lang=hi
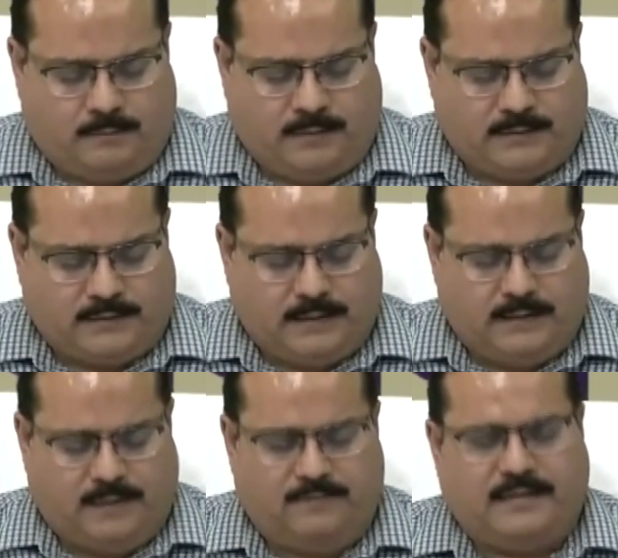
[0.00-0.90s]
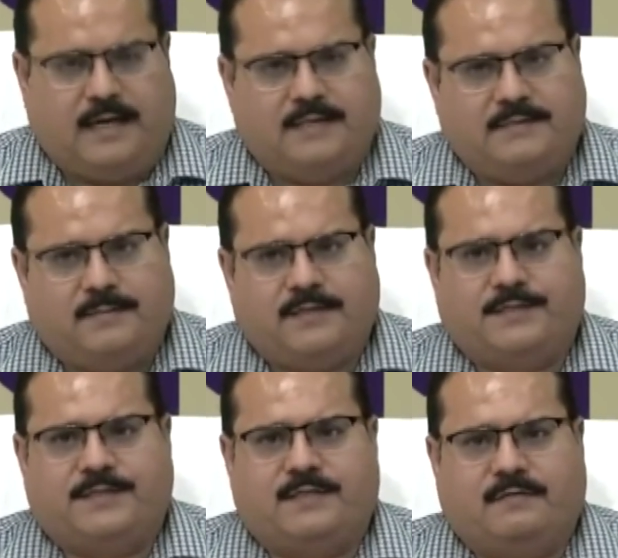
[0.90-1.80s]
मतगणना विधानसभा
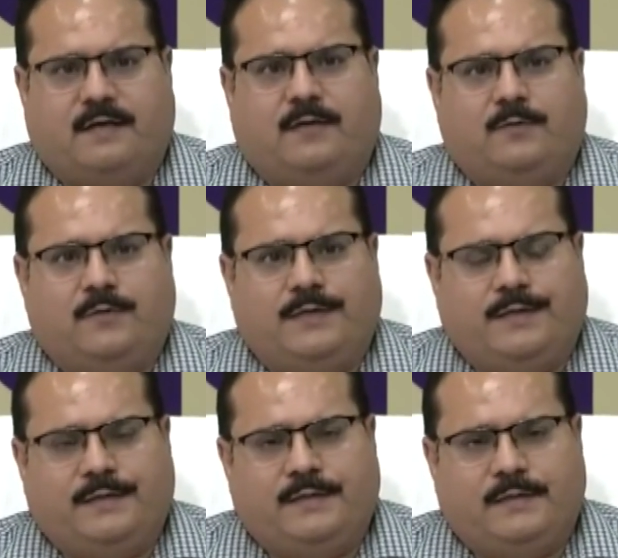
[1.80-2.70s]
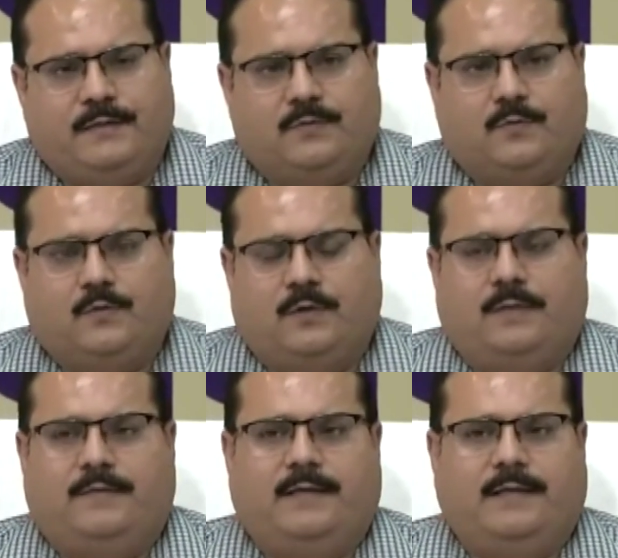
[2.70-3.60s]
क्षेत्रवार होगी तो कुल
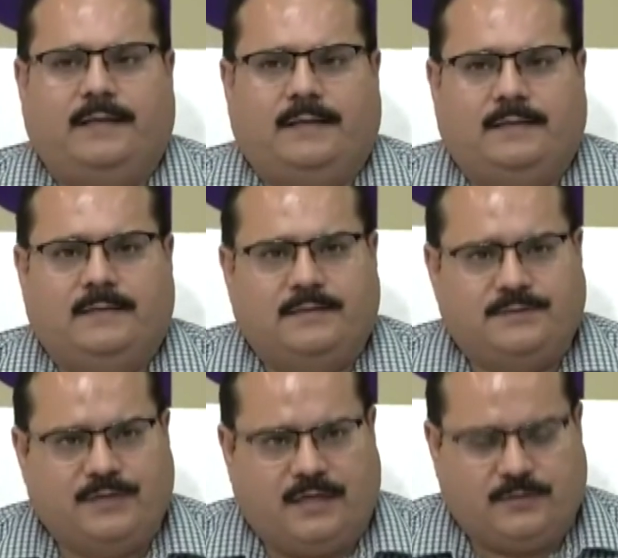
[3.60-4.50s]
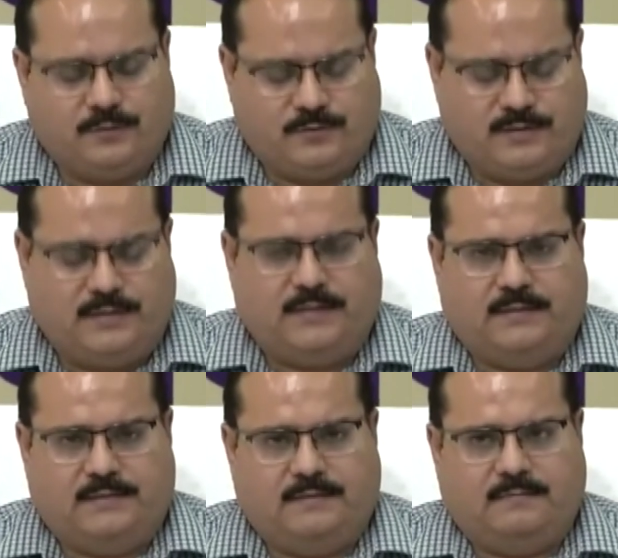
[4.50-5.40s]
हमारे 403
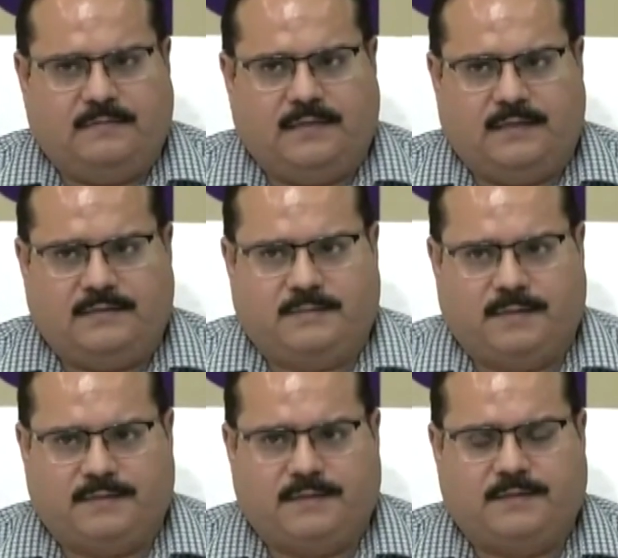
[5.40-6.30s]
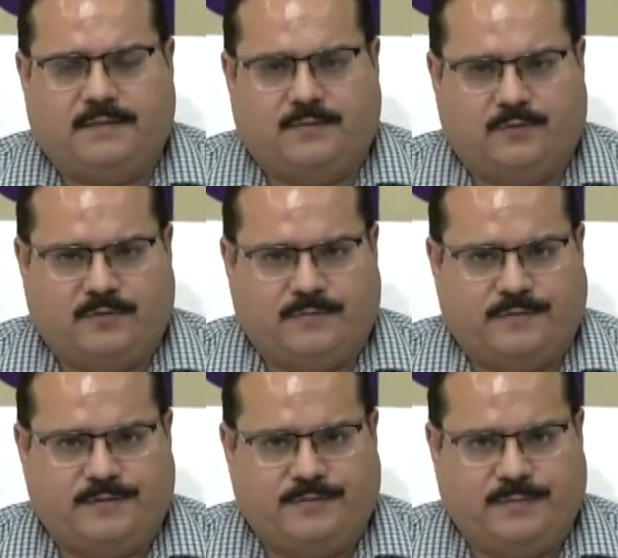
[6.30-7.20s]
विधानसभा क्षेत्र हैं उत्तर
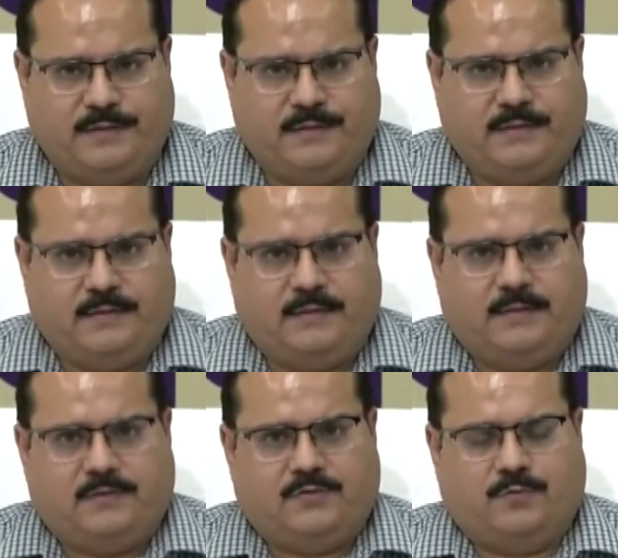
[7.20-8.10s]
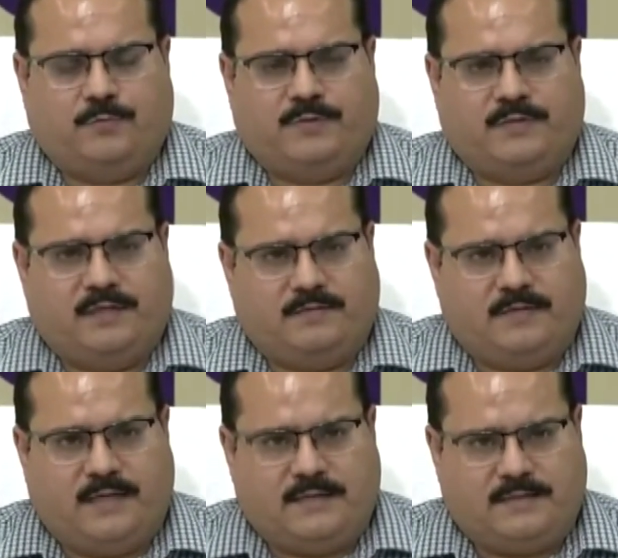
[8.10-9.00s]
प्रदेश में सो प्रत्येक
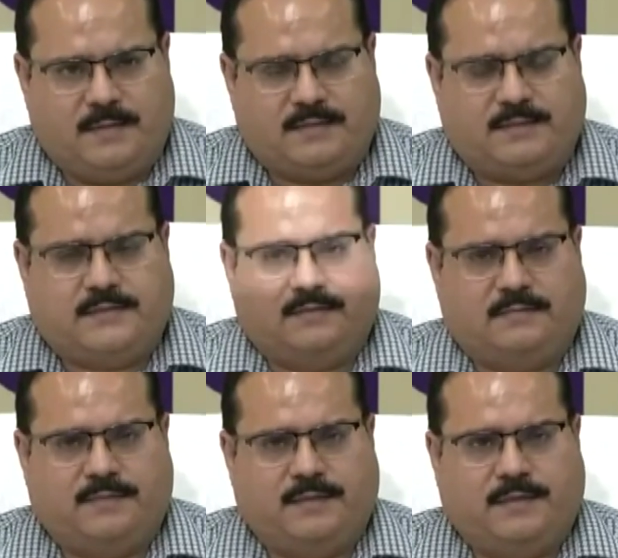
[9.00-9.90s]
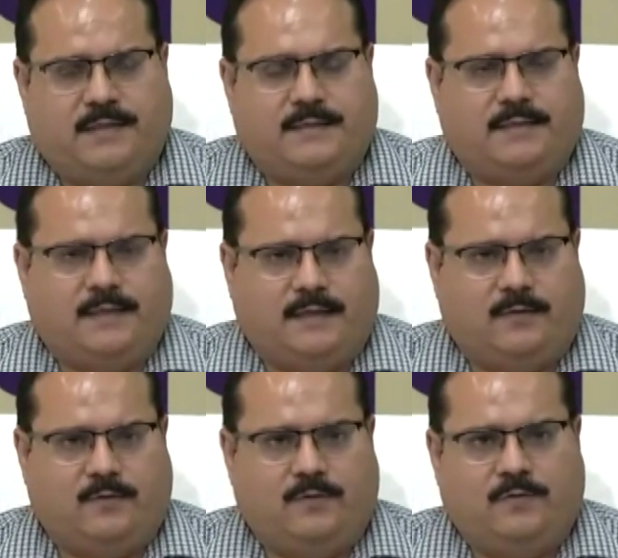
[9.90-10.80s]
विधानसभा क्षेत्र में एक
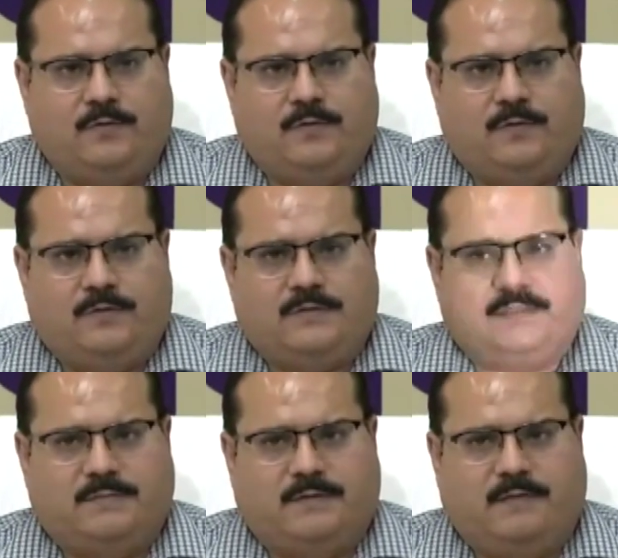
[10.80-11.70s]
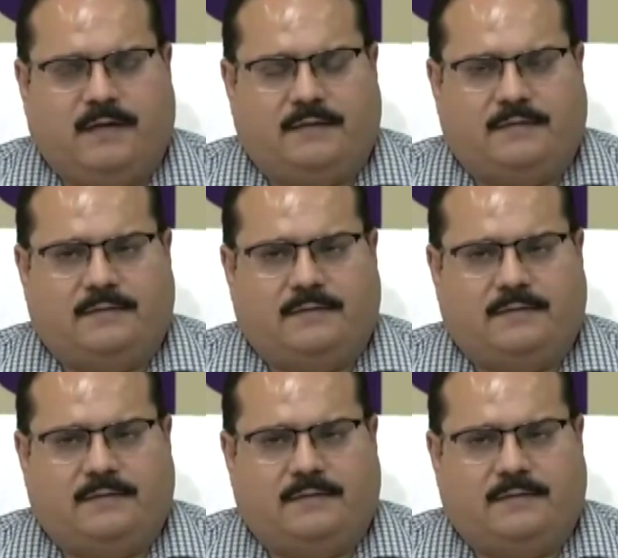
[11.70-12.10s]
एआरओ जिम्मेवार